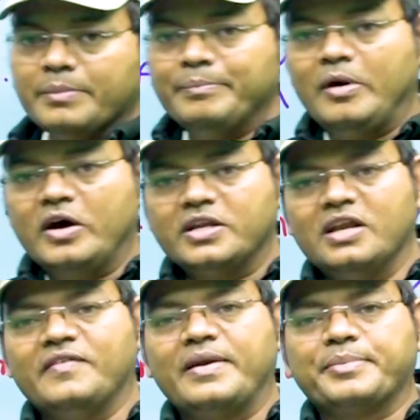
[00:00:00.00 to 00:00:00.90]

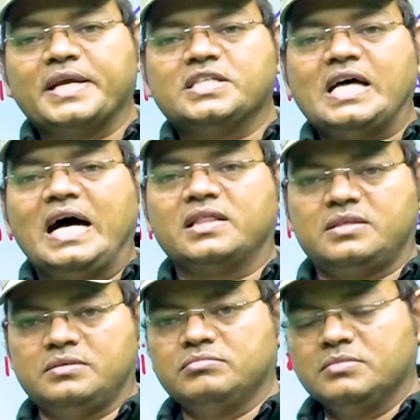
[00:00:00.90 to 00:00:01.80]
मॉडल वर्ब के
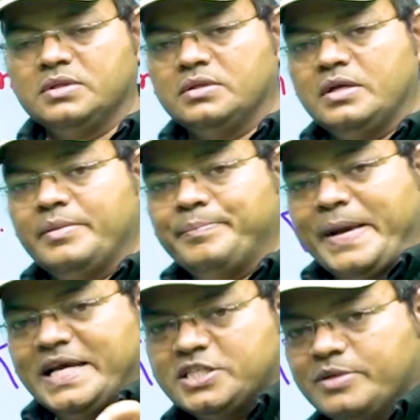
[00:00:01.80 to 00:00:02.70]
साथ
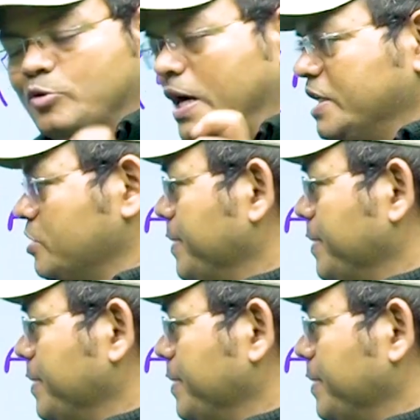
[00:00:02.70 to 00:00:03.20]
पैसिव वॉइस